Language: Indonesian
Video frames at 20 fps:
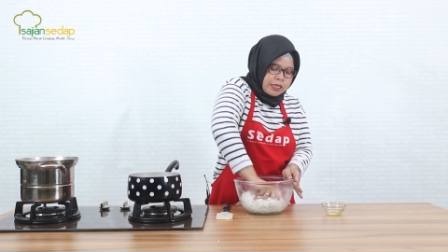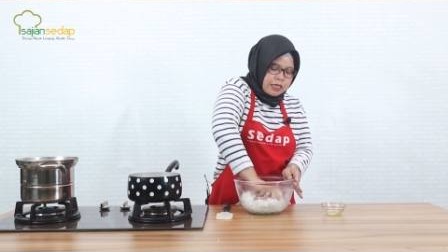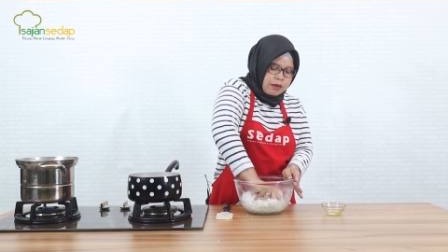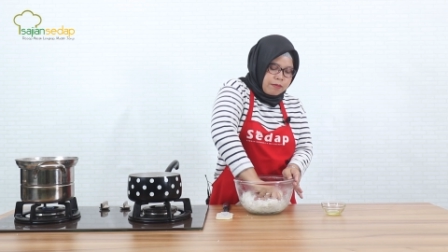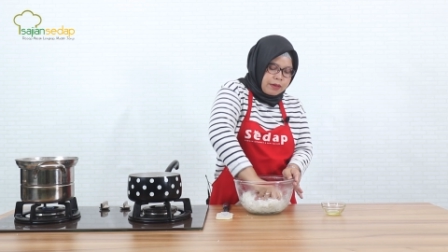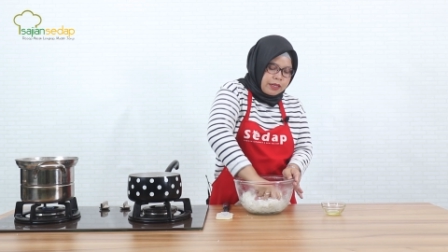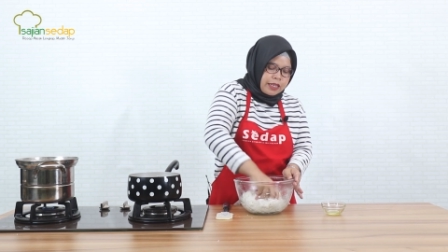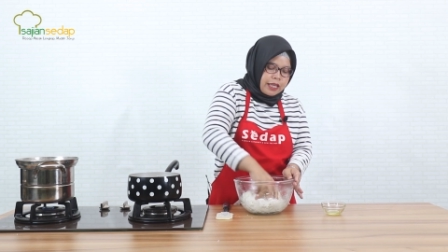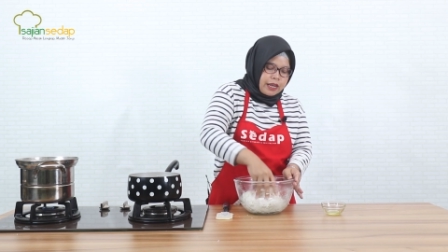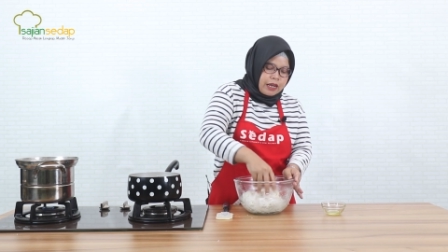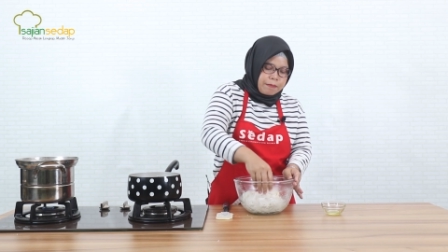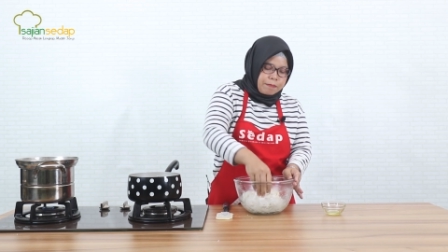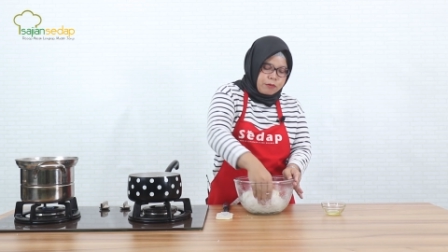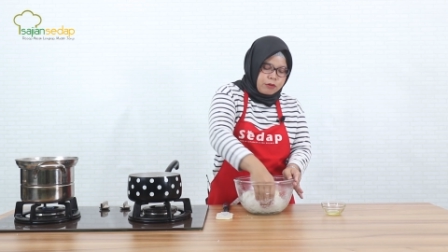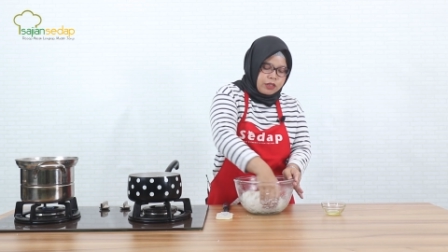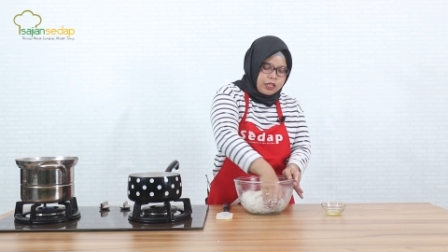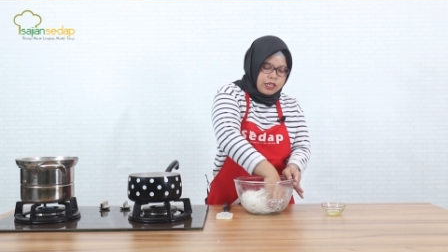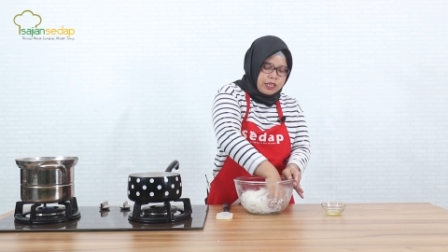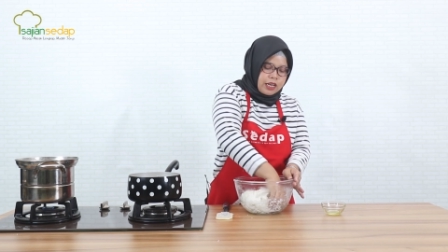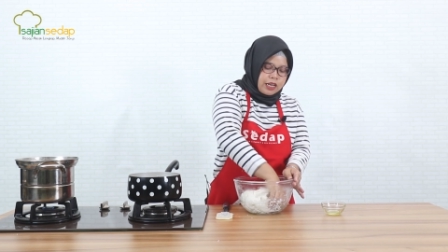si mentega
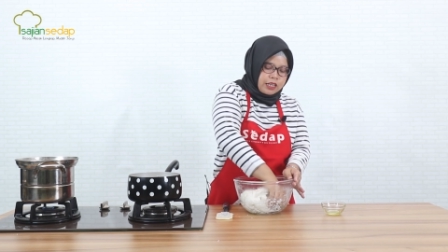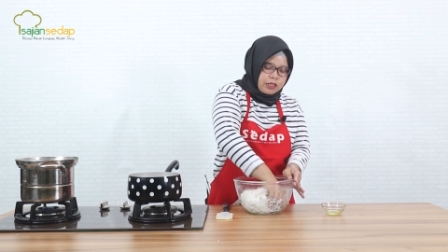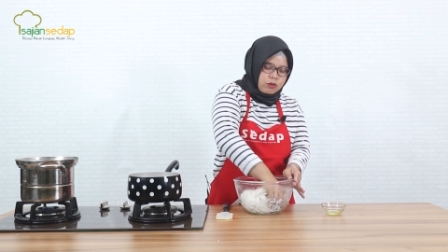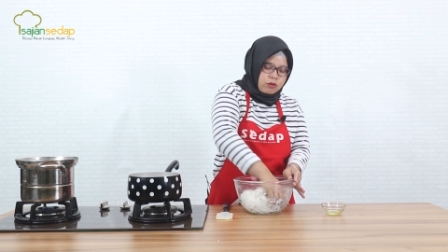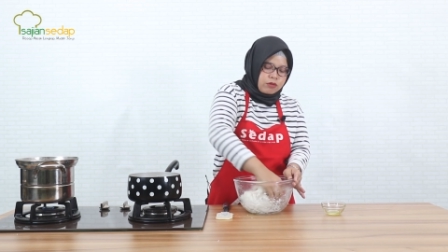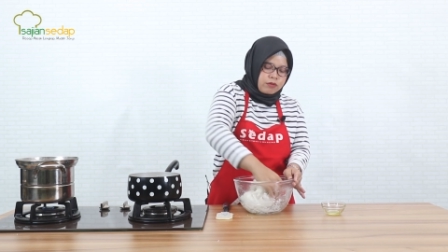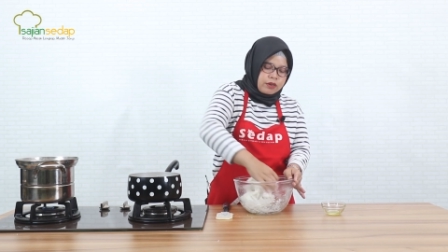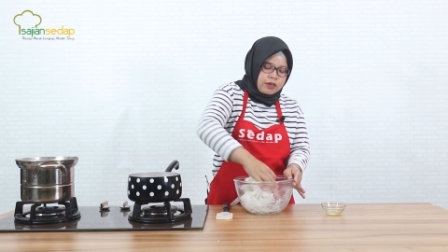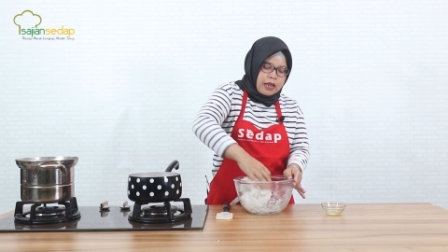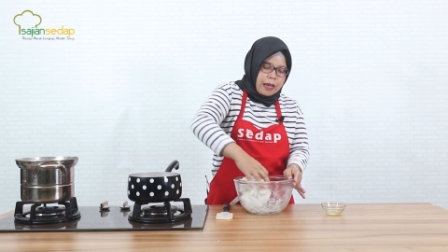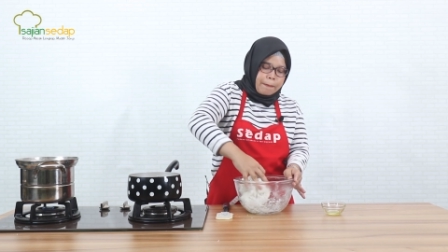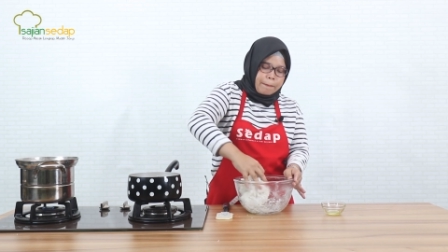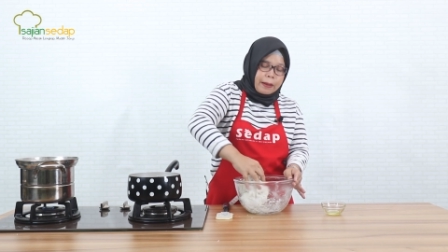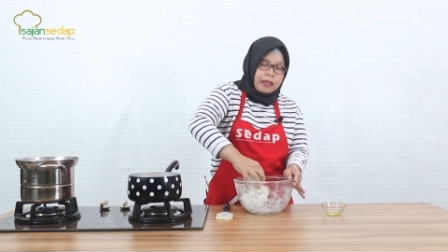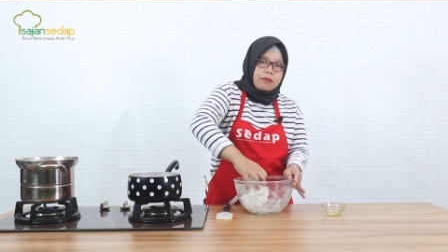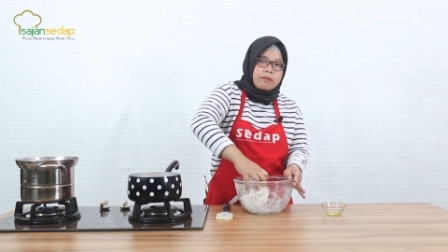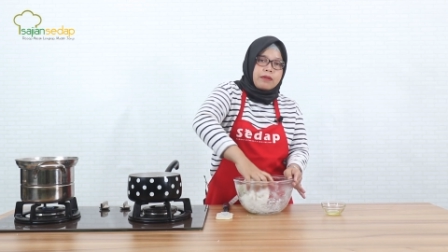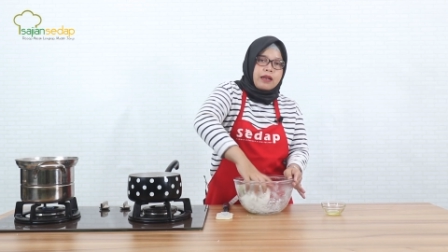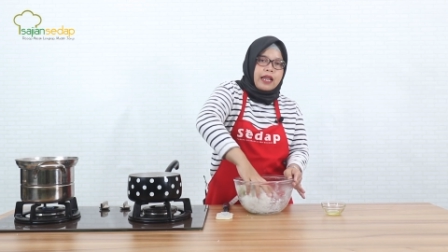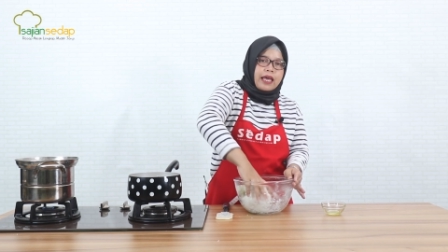putihnya itu
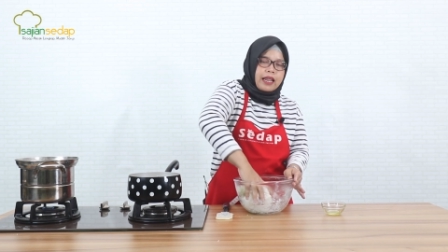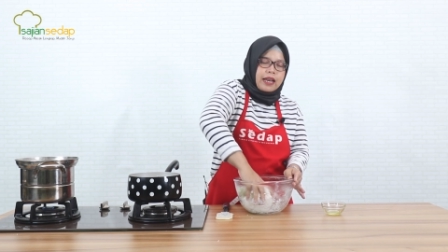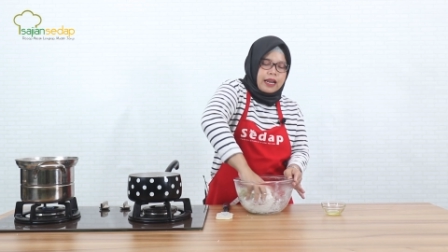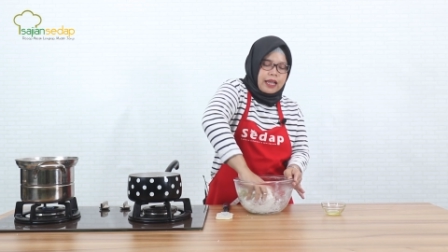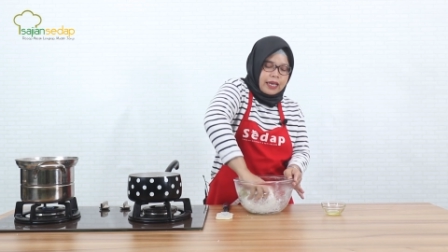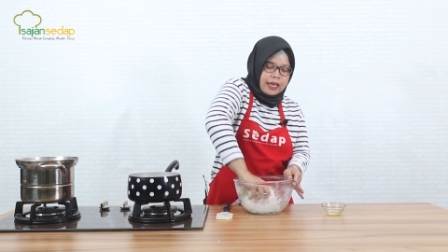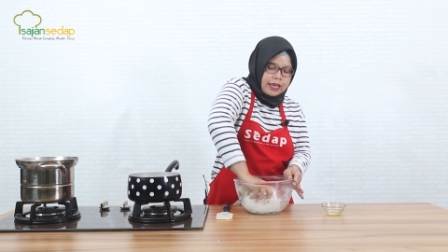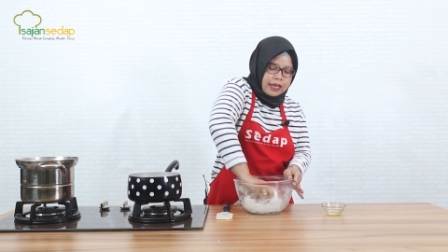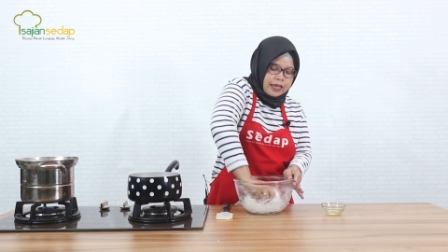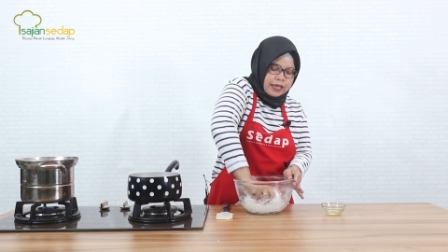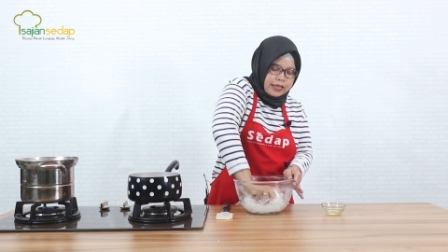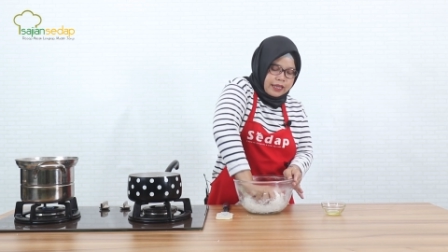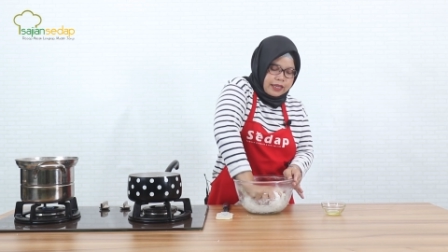dapat meleleh.